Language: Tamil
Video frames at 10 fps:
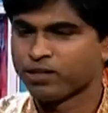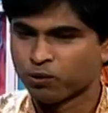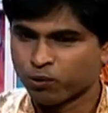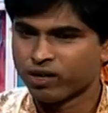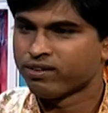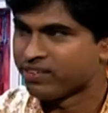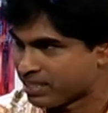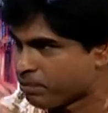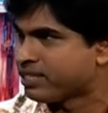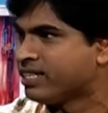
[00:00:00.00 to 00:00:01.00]
அந்த உணவை
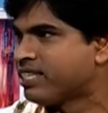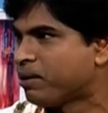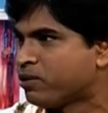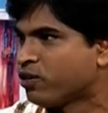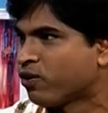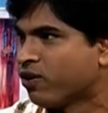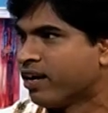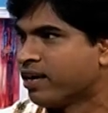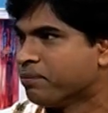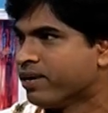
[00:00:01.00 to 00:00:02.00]
விஷமா தான் சாப்பிட்டுக்கிட்டு இருக்கோம்
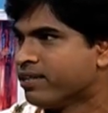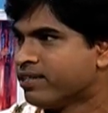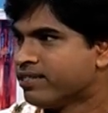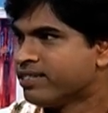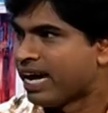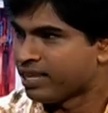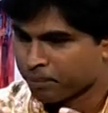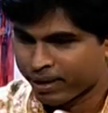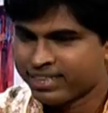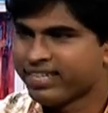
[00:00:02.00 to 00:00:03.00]
எல்லாருமே அந்த
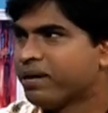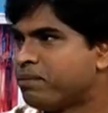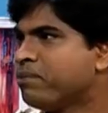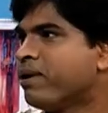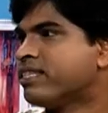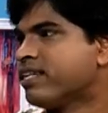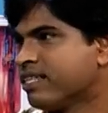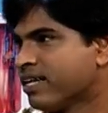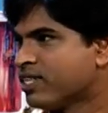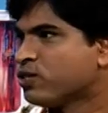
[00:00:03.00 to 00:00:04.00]
மருந்தாக எப்படி
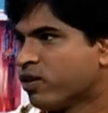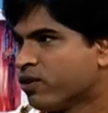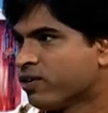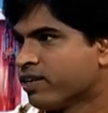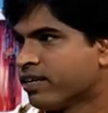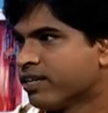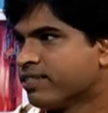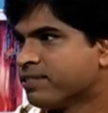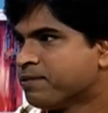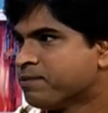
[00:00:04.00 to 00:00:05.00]
மாத்துறதுங்கிறத சொல்லி கொடுக்குறாங்க
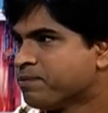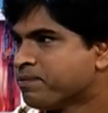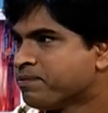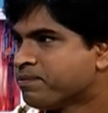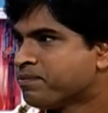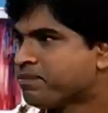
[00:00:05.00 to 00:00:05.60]
தமிழில்